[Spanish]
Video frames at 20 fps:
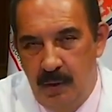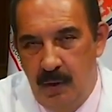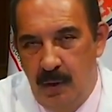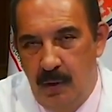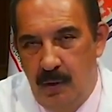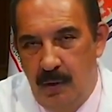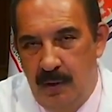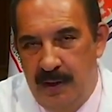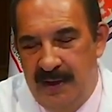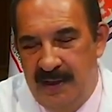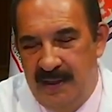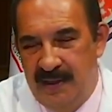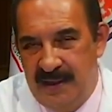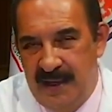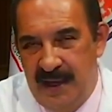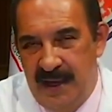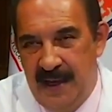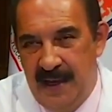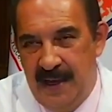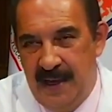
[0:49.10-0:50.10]
no
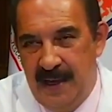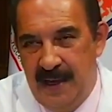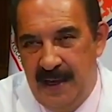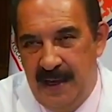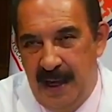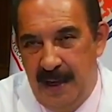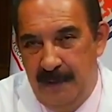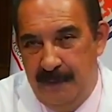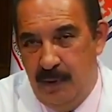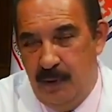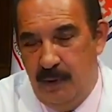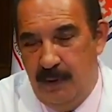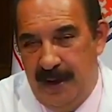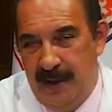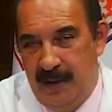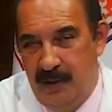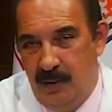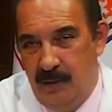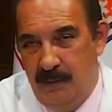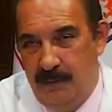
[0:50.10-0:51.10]
está
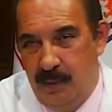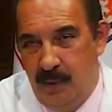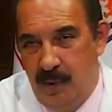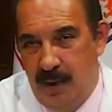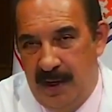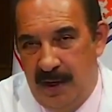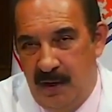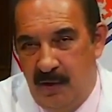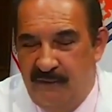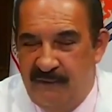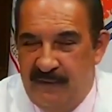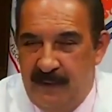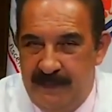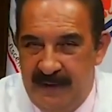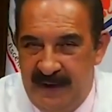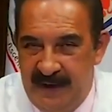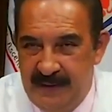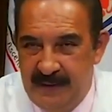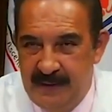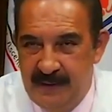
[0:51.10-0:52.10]
aprobado por la
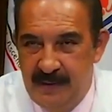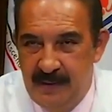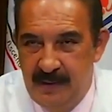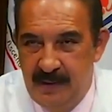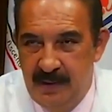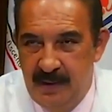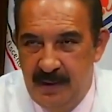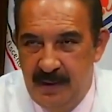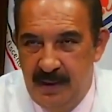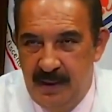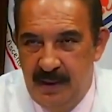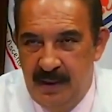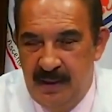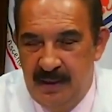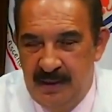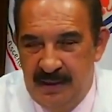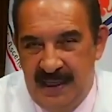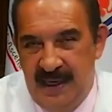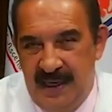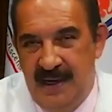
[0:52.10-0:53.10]
COFEPRIS,
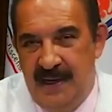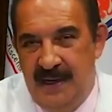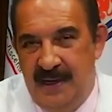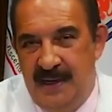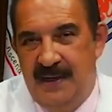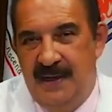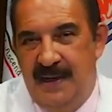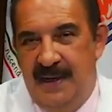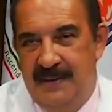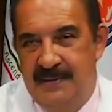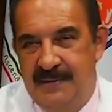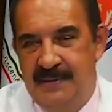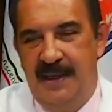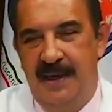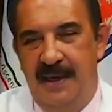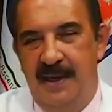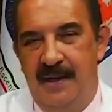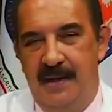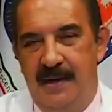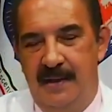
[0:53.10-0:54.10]
tienen que
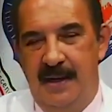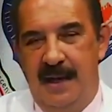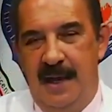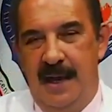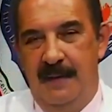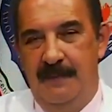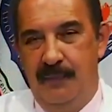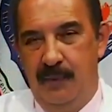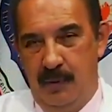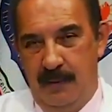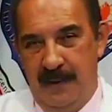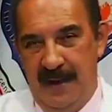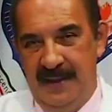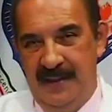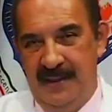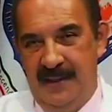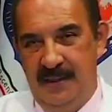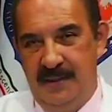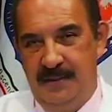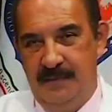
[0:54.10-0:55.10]
ser
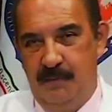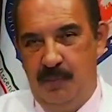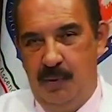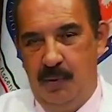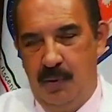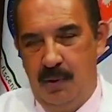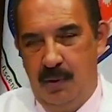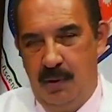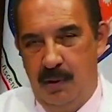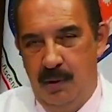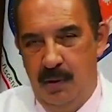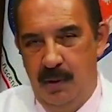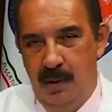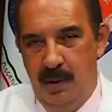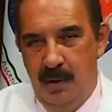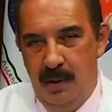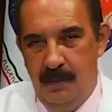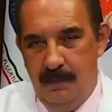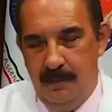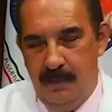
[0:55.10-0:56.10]
aprobadas por
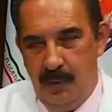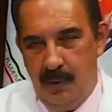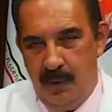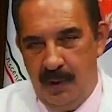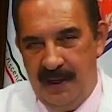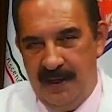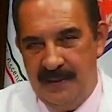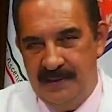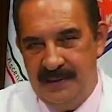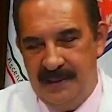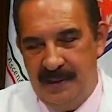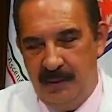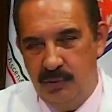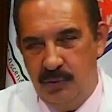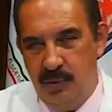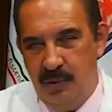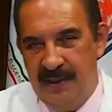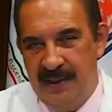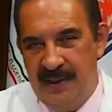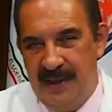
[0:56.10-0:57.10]
por las
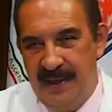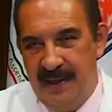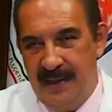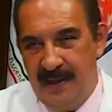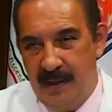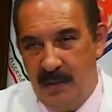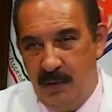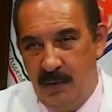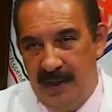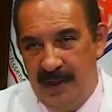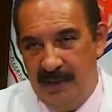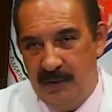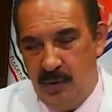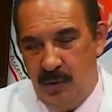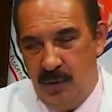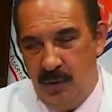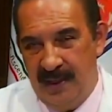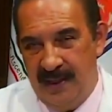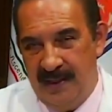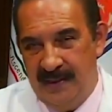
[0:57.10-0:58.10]
autoridades
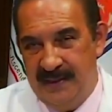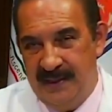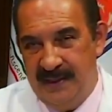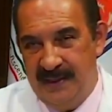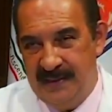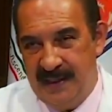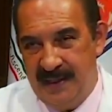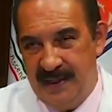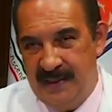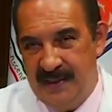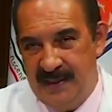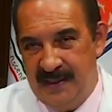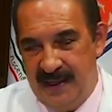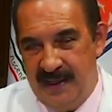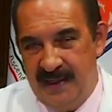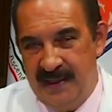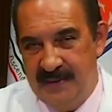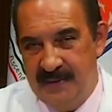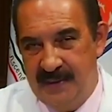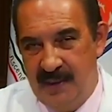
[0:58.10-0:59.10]
regulatorias de la
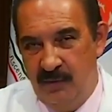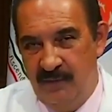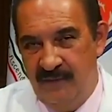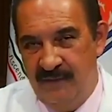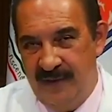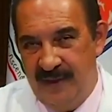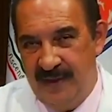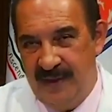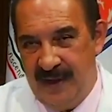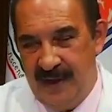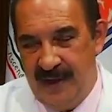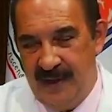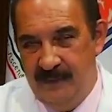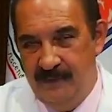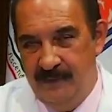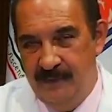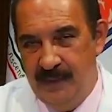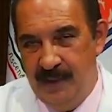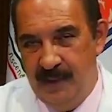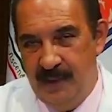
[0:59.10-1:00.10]
Secretaría de Salud
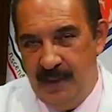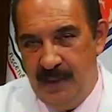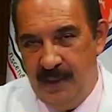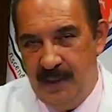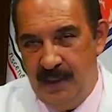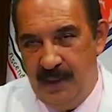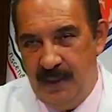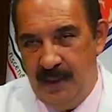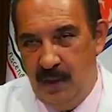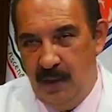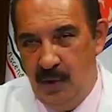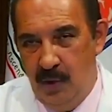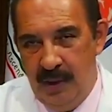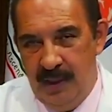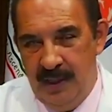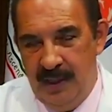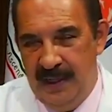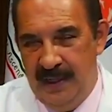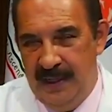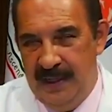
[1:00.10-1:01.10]
Federal y
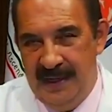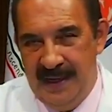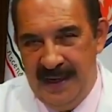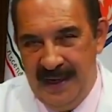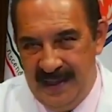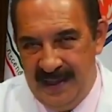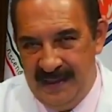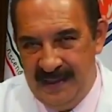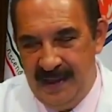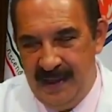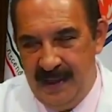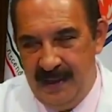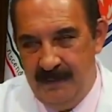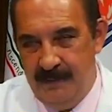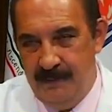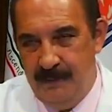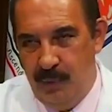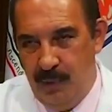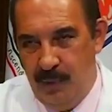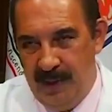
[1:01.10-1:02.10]
hoy
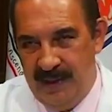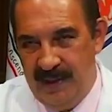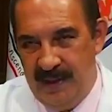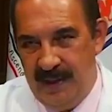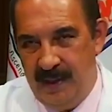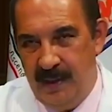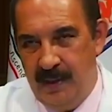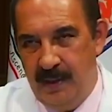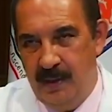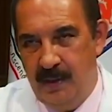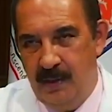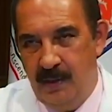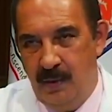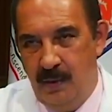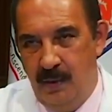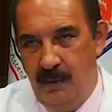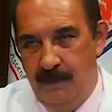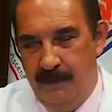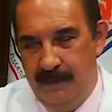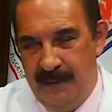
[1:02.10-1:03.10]
nadie puede
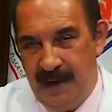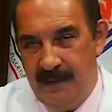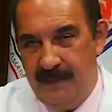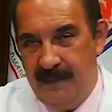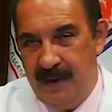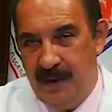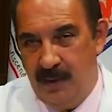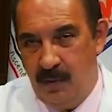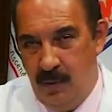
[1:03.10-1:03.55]
comprar